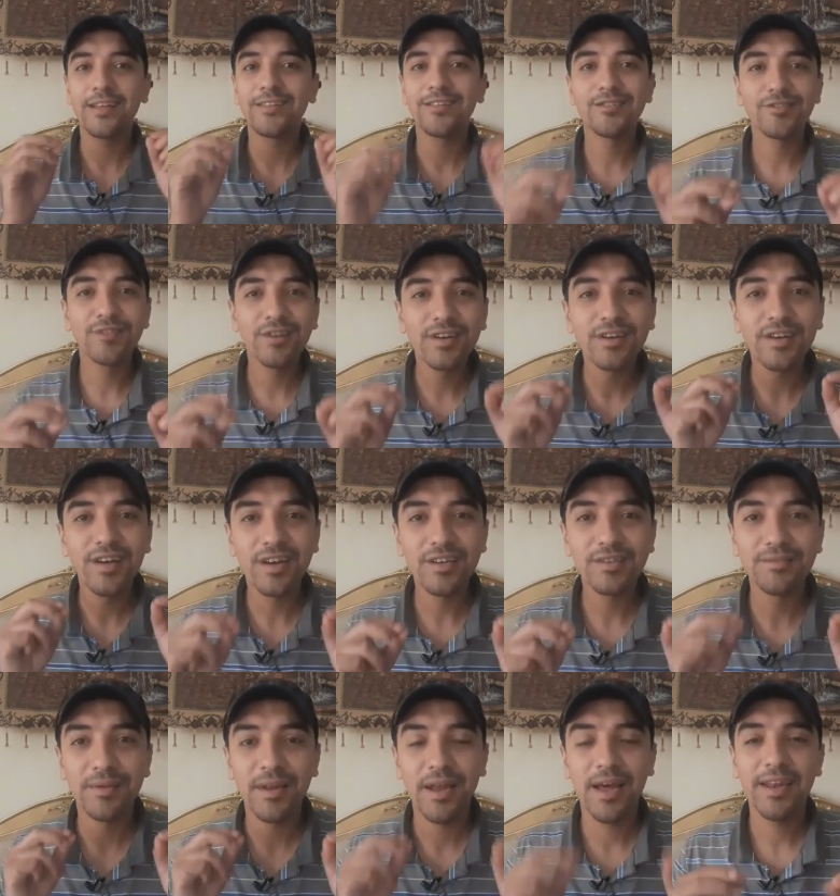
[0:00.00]
هتضطري
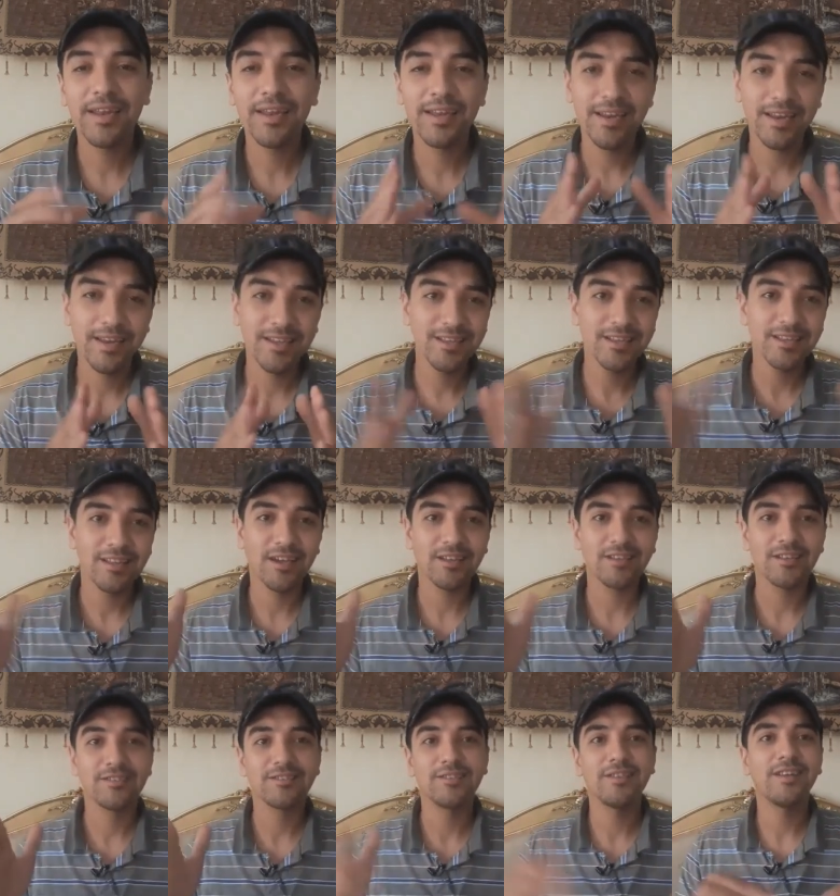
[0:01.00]
غصب عنك ان انت
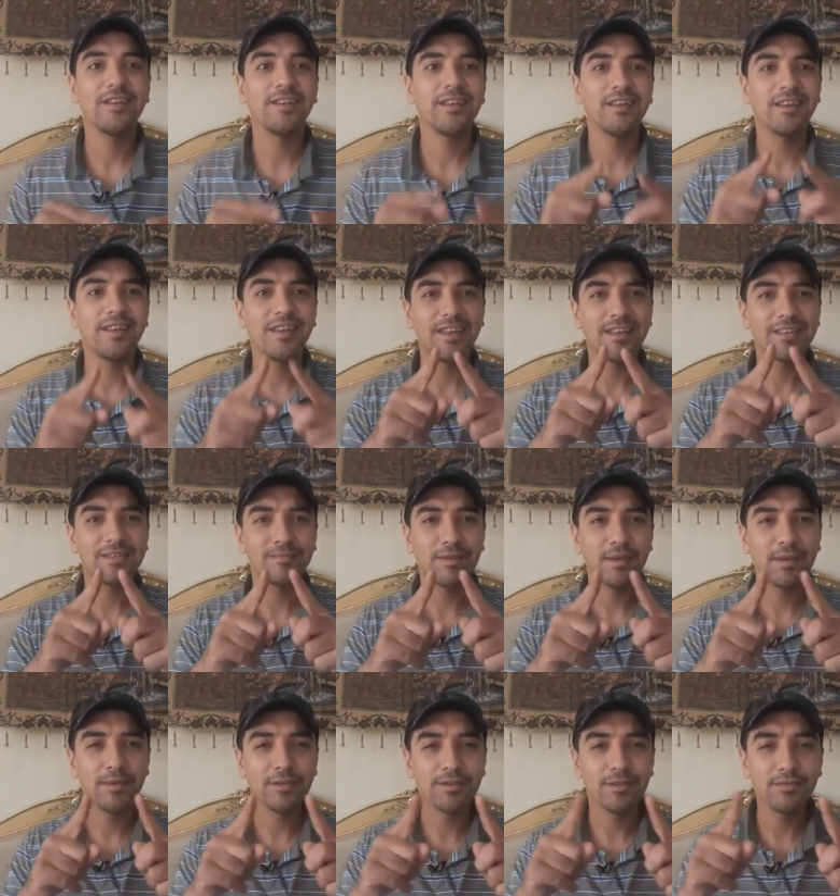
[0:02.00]
تختصريه لان الاسم
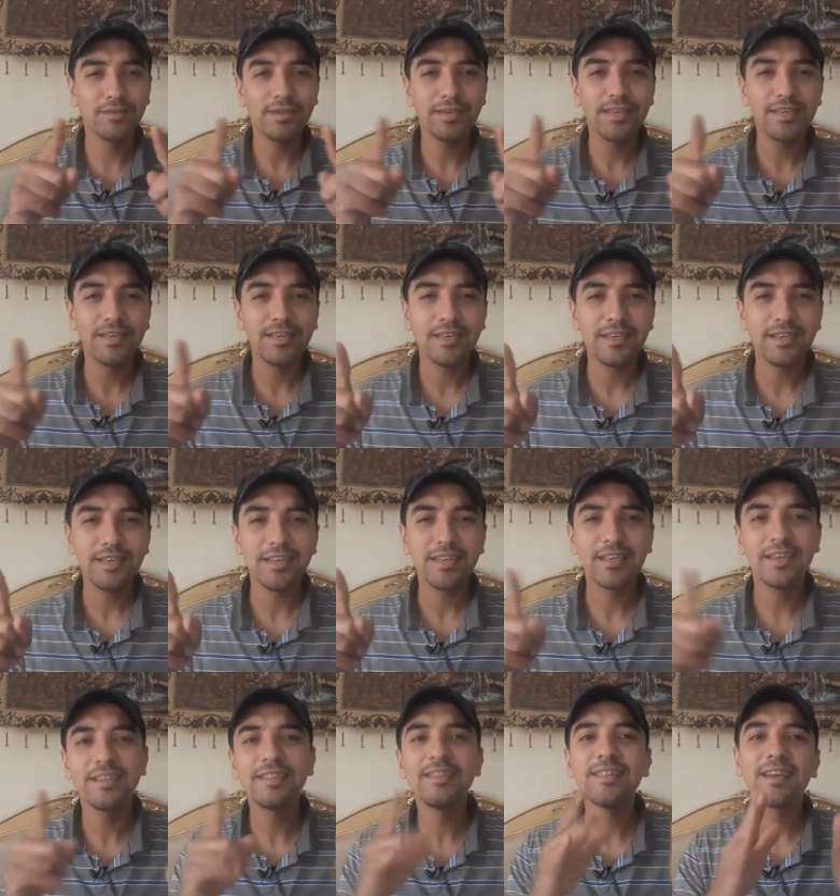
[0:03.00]
هيبقى طويل
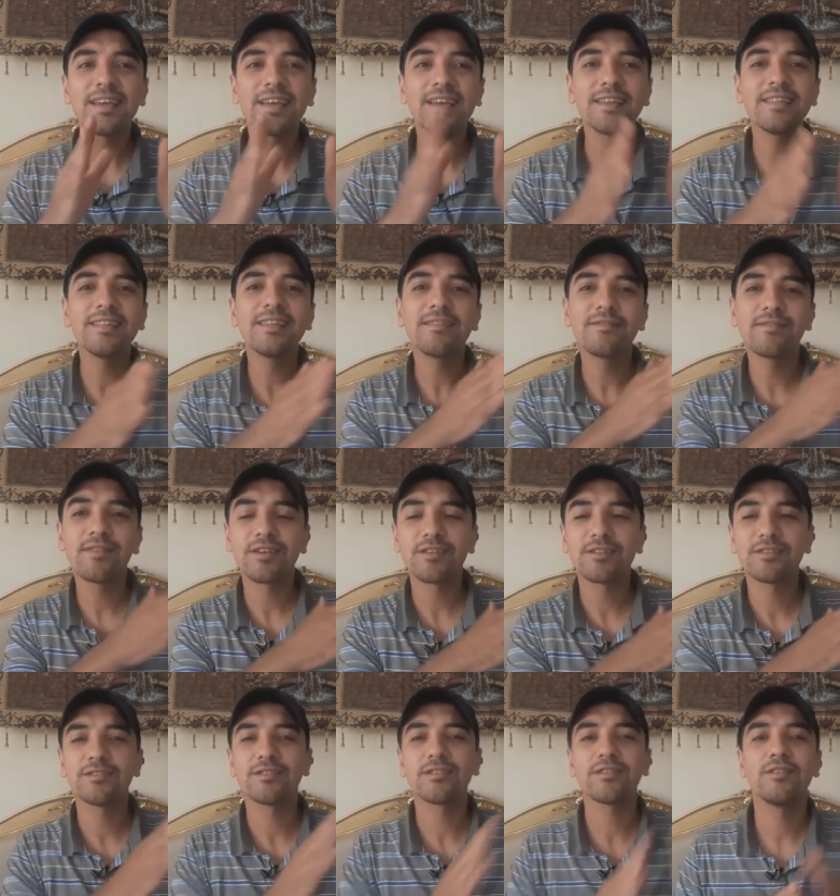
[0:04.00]
جدا جدا في
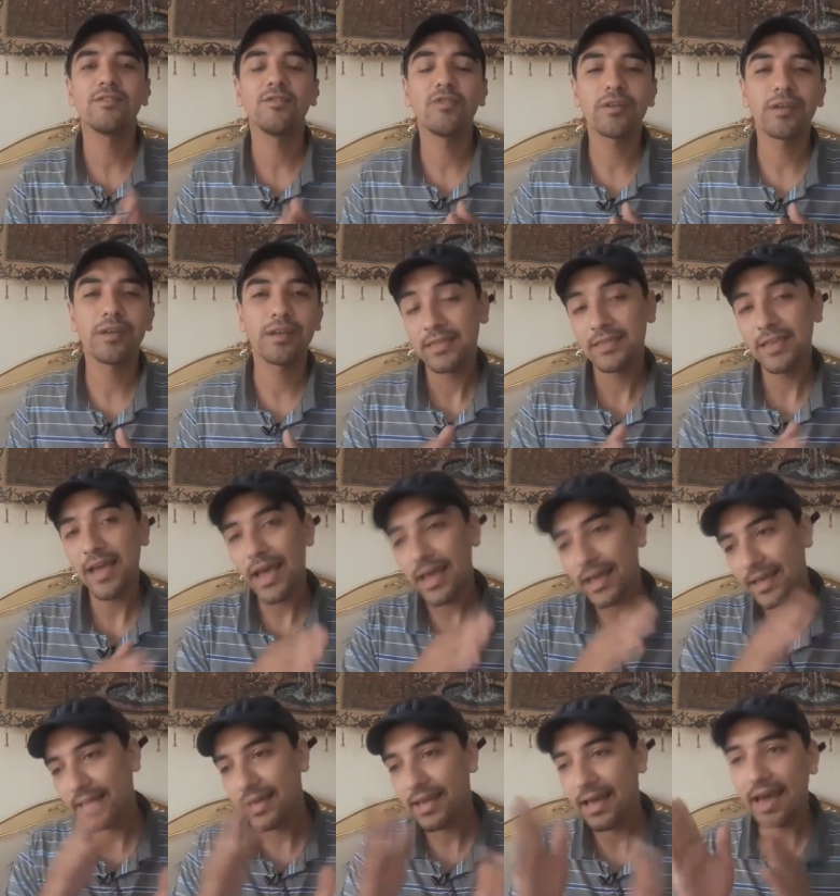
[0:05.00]
اختصار اليو ار ال دي
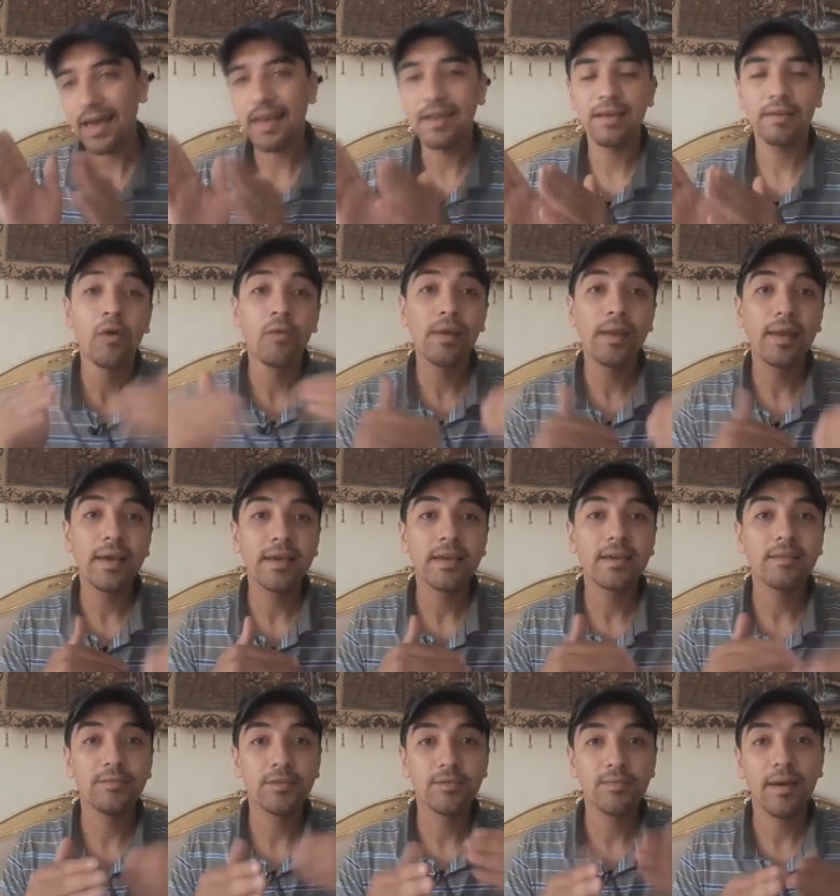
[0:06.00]
حاجه حاجه على جنب
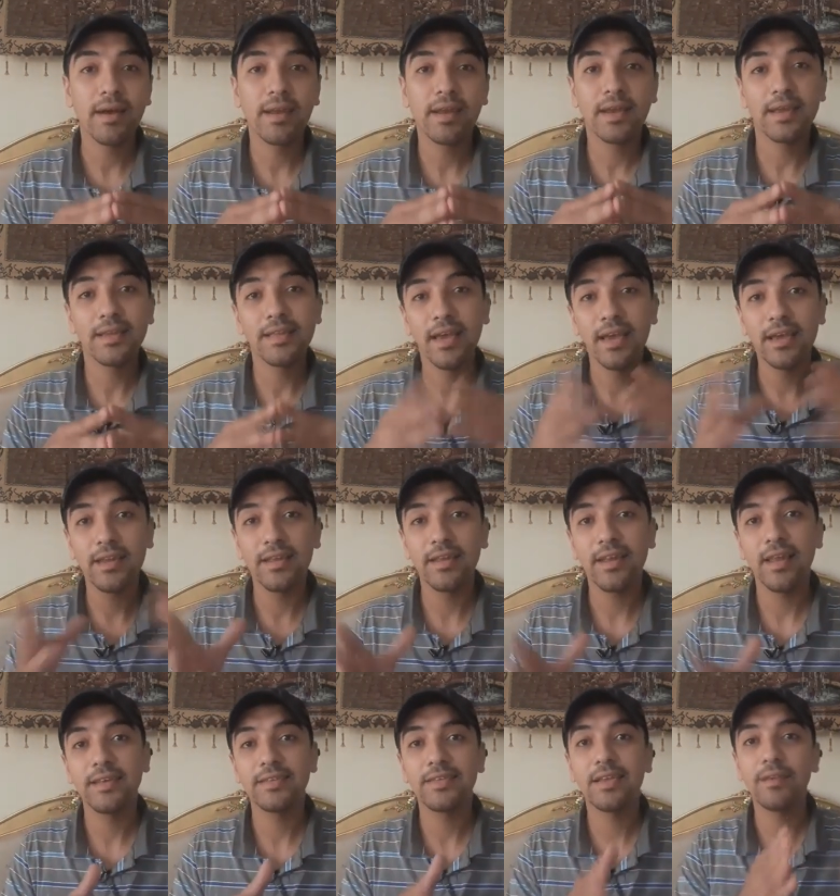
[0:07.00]
ولكن مش معنى كده ان
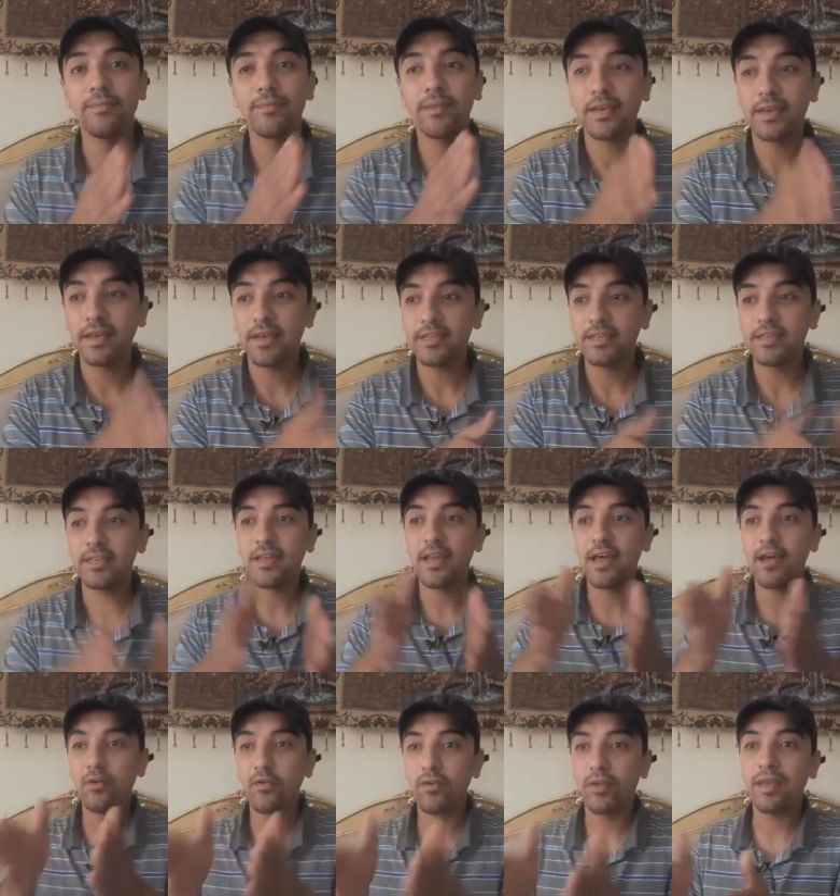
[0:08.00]
الاسامي الكتيره
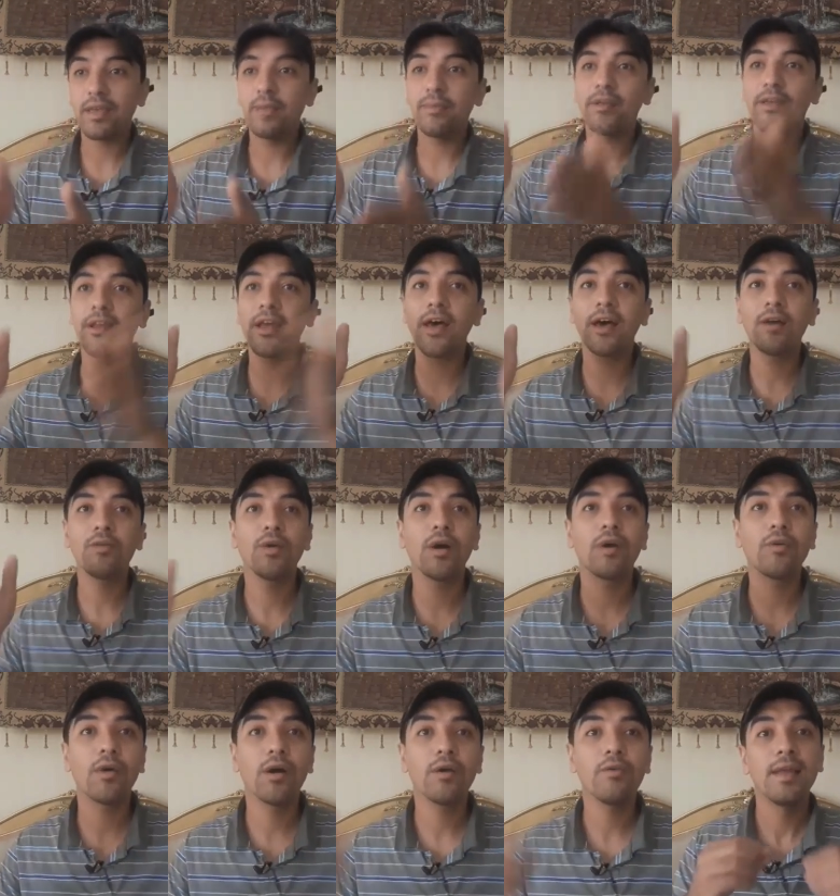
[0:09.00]
او الكبيره او
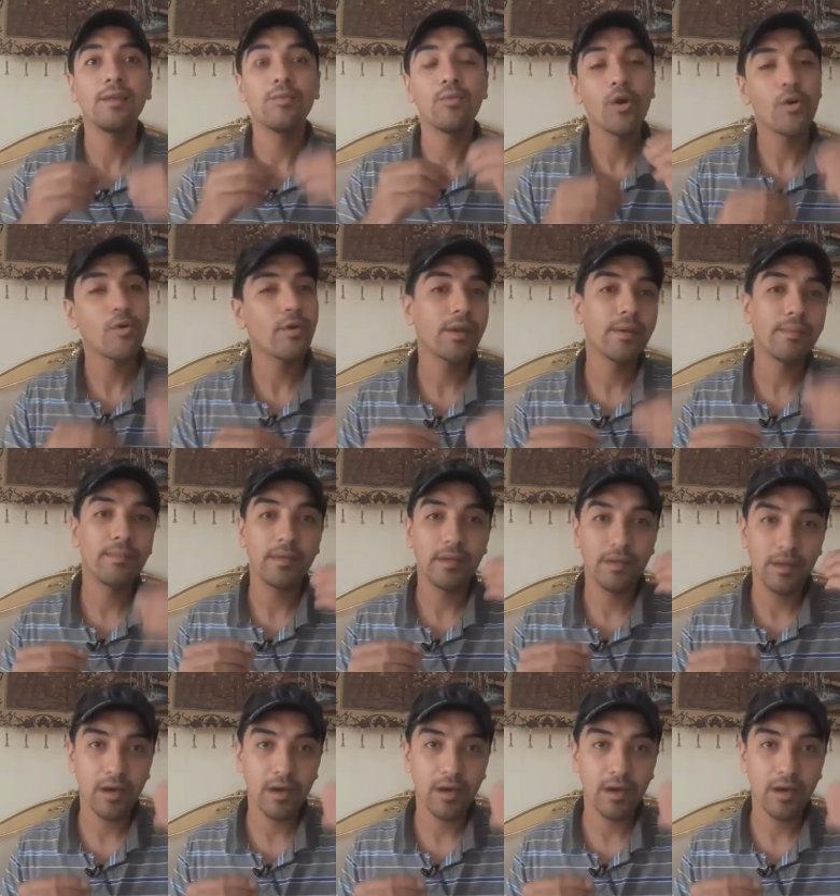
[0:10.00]
او او اللي مكونه من